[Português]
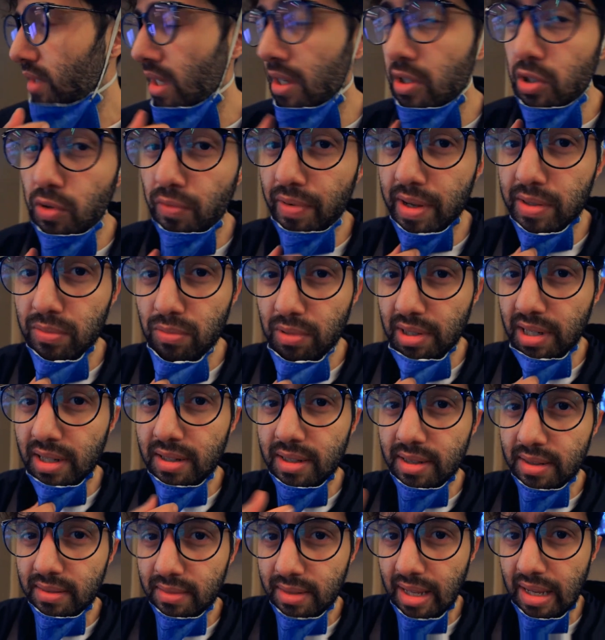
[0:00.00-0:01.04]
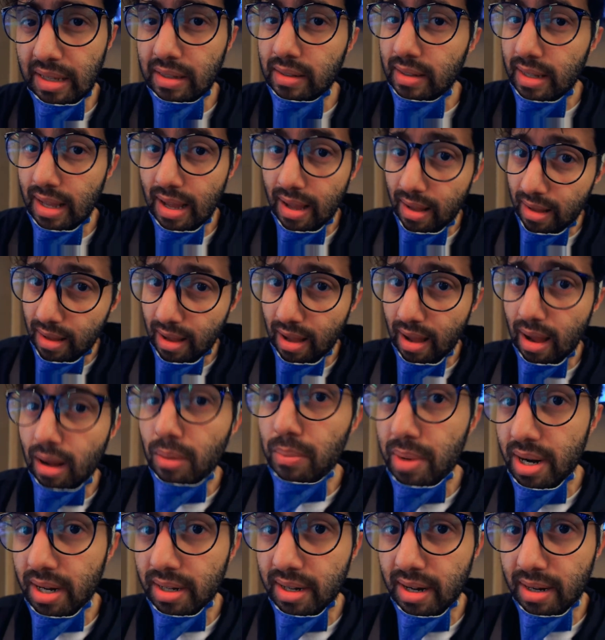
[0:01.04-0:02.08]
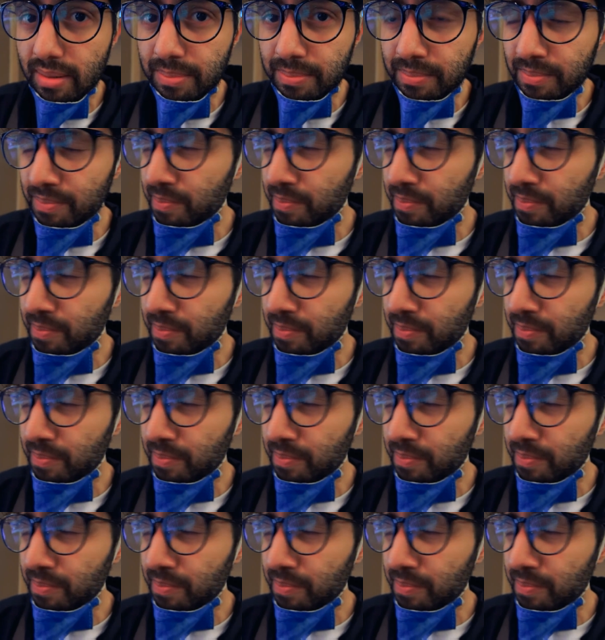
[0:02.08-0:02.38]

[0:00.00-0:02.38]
Isso faz com que ele tenda a amargar.